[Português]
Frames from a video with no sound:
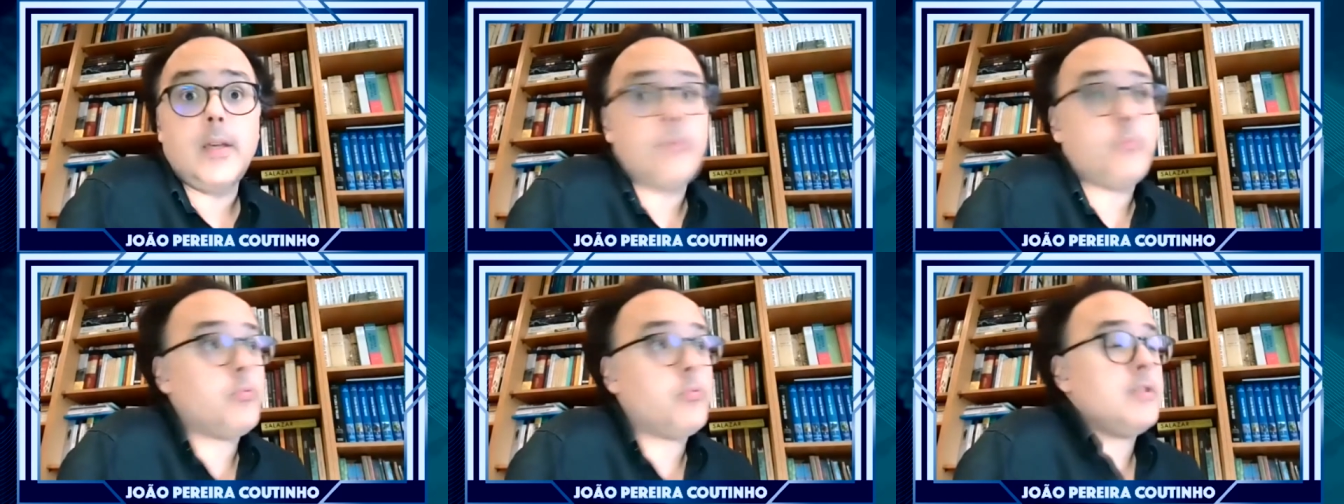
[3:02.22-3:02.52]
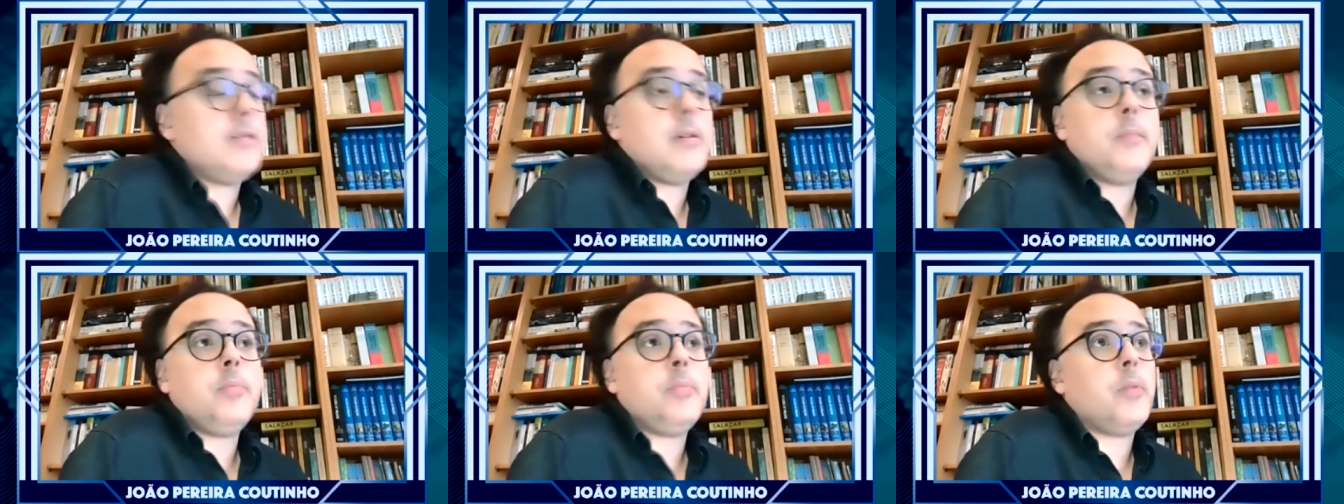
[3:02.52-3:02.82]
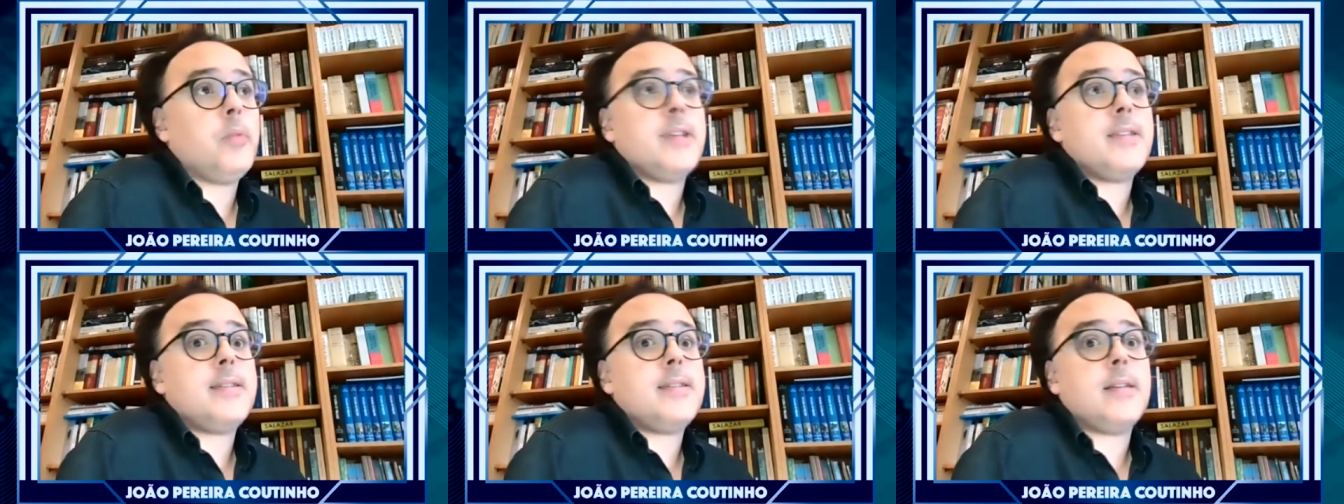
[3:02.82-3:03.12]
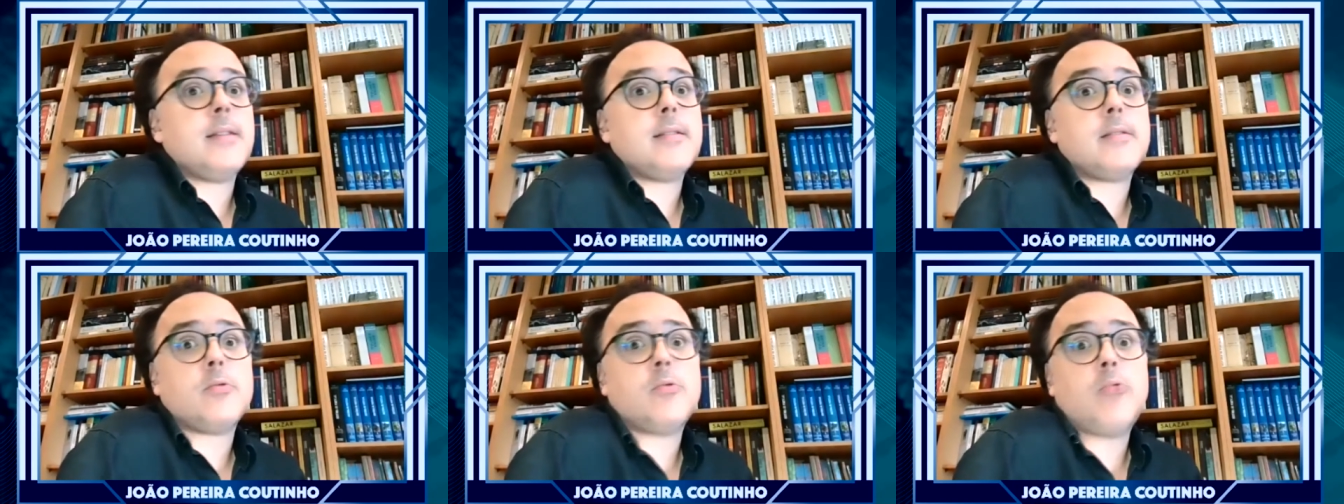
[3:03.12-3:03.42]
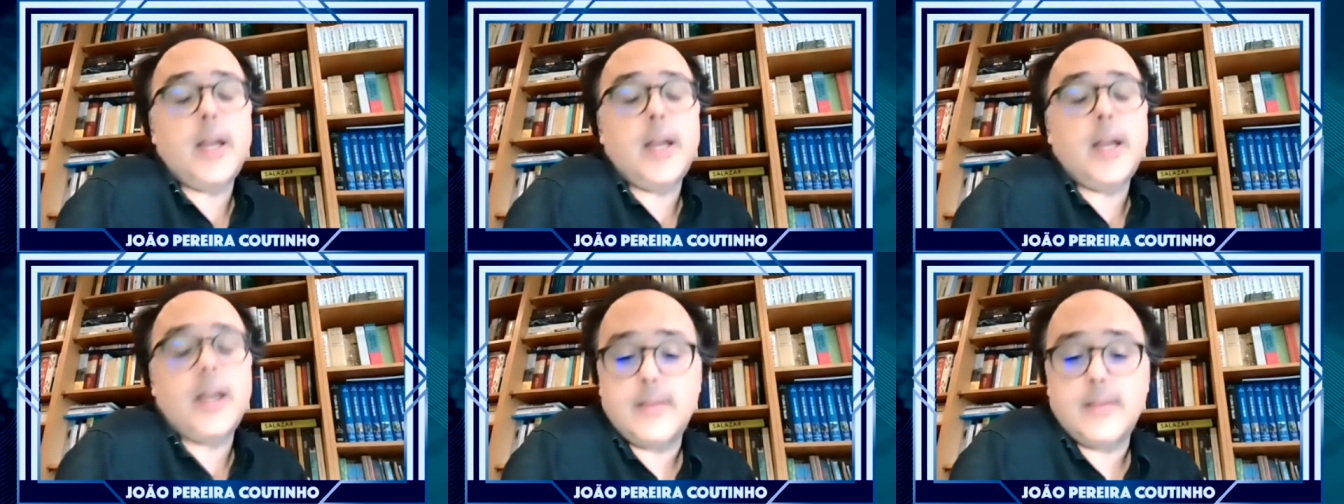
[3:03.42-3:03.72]
E, por exemplo, pode ser a
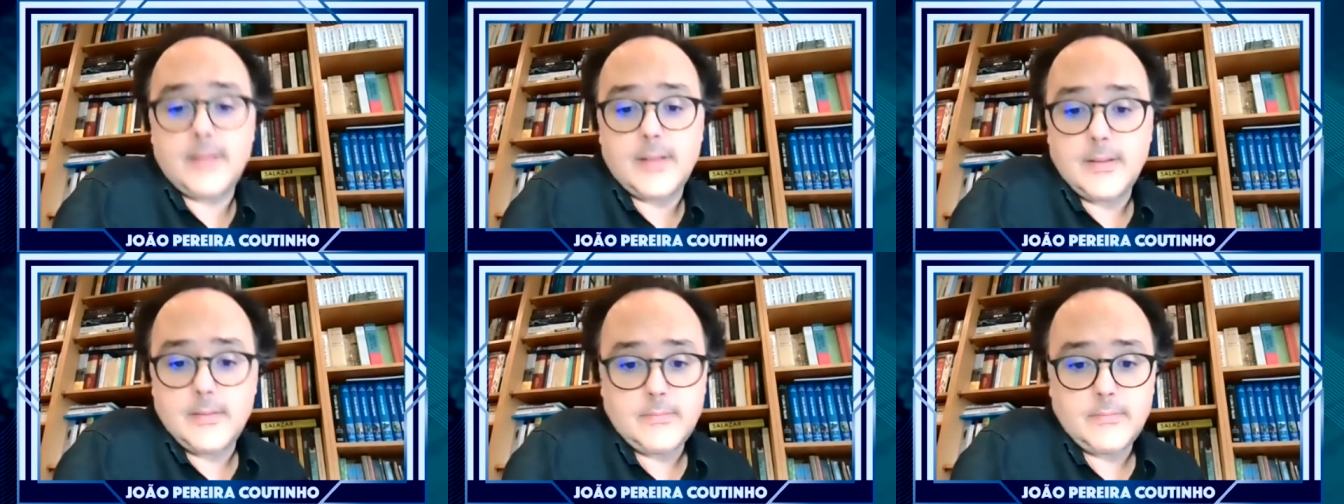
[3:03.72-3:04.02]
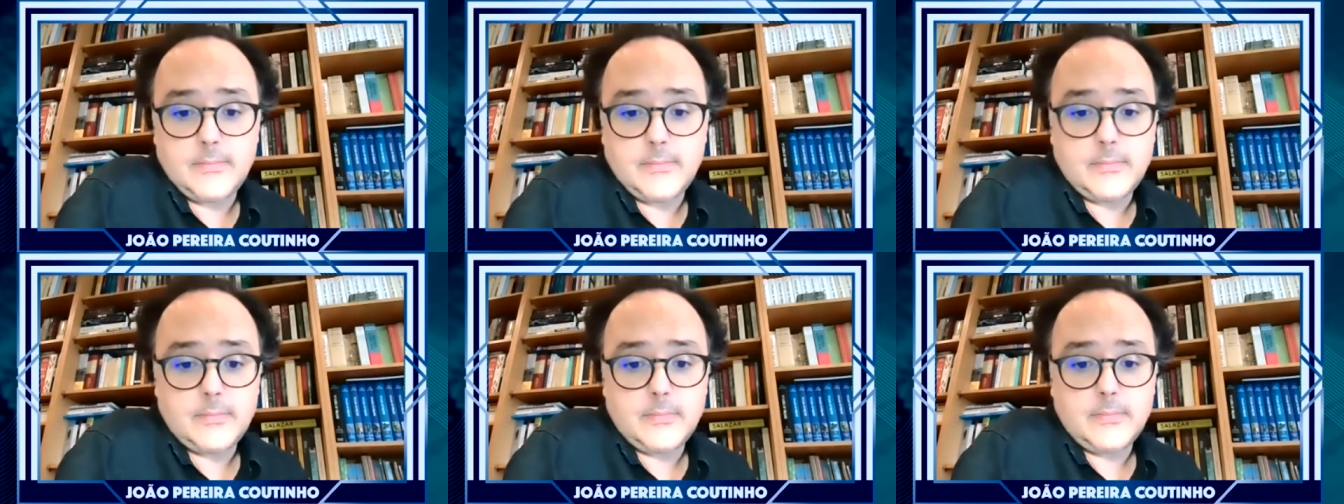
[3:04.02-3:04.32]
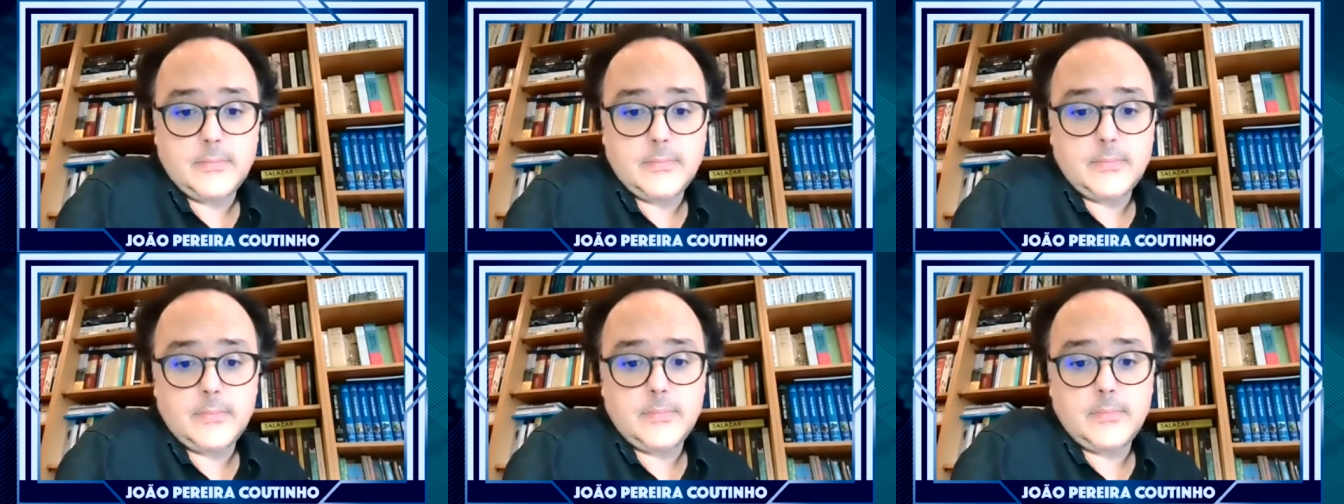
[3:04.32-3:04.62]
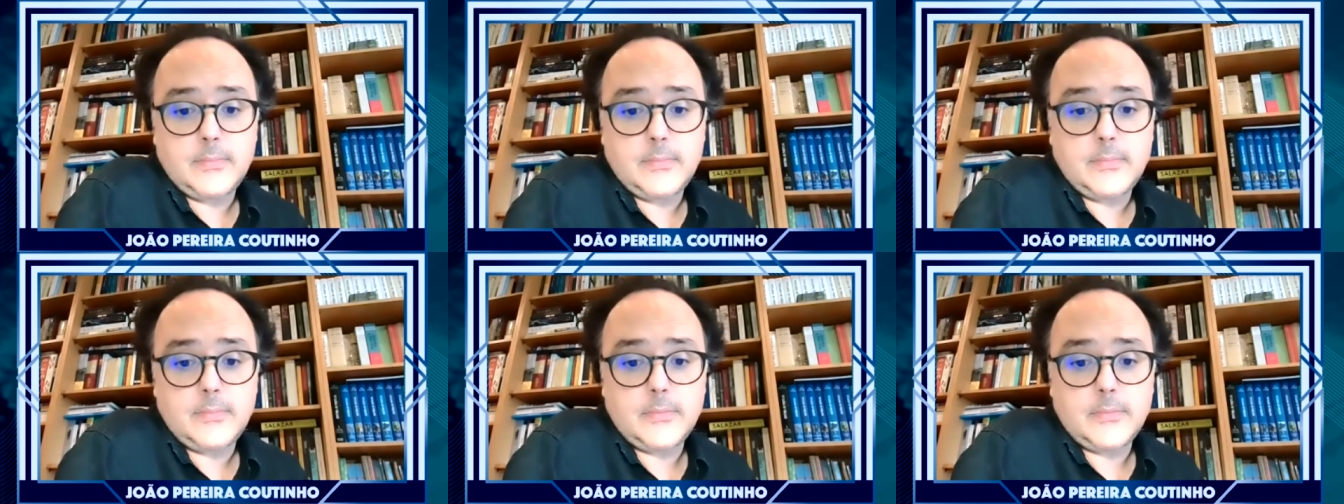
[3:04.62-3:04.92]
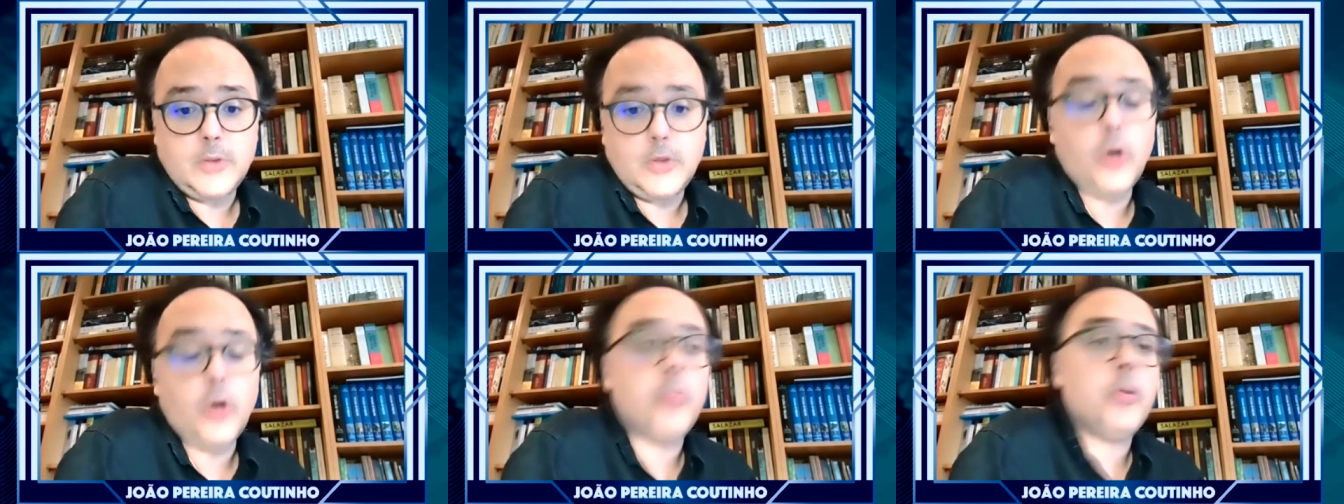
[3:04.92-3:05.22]
segurança,
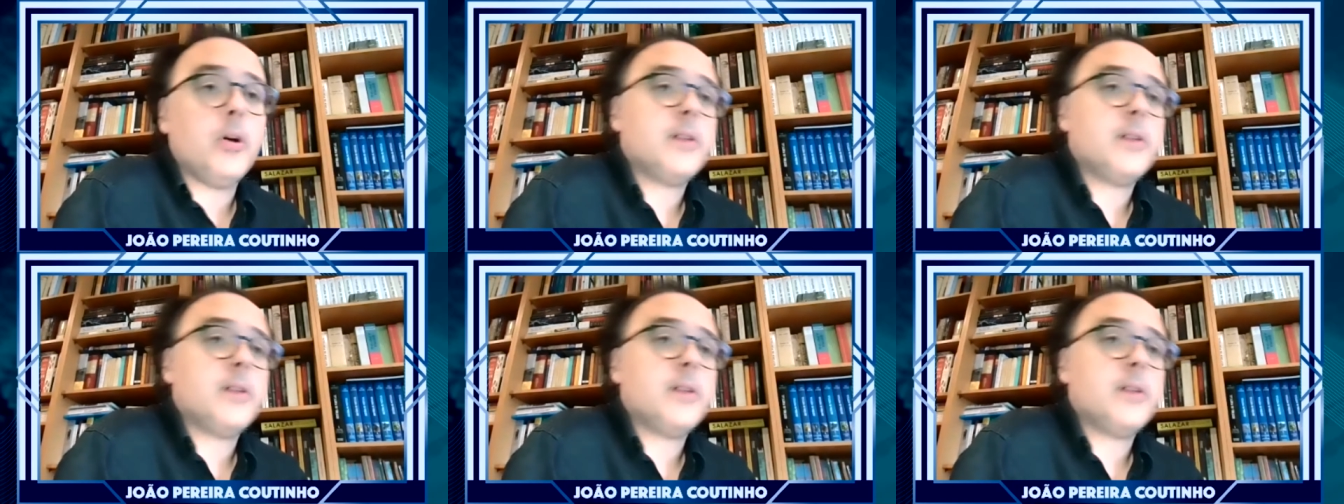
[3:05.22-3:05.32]
ou